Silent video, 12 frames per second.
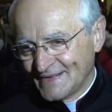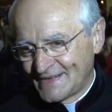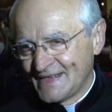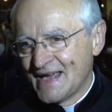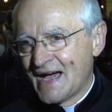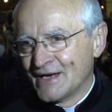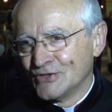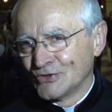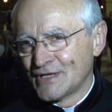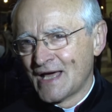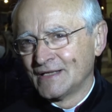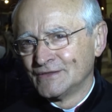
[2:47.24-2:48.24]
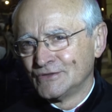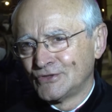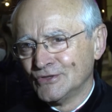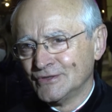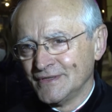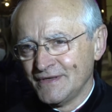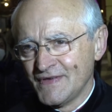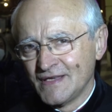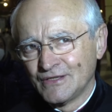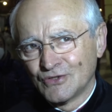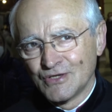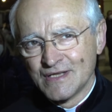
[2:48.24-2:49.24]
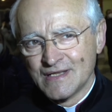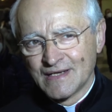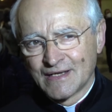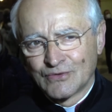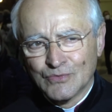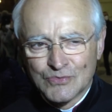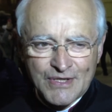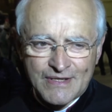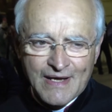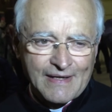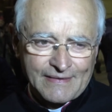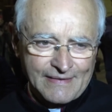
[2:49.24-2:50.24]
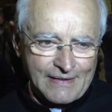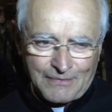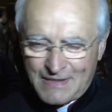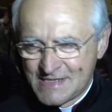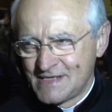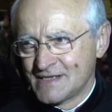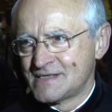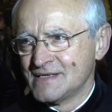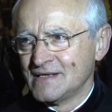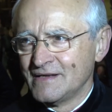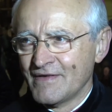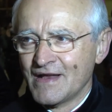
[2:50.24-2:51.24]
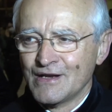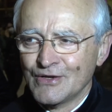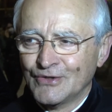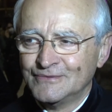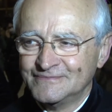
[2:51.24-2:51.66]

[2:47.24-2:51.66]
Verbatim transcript: riannodando i vincoli della comunità eh, a qualsiasi livello.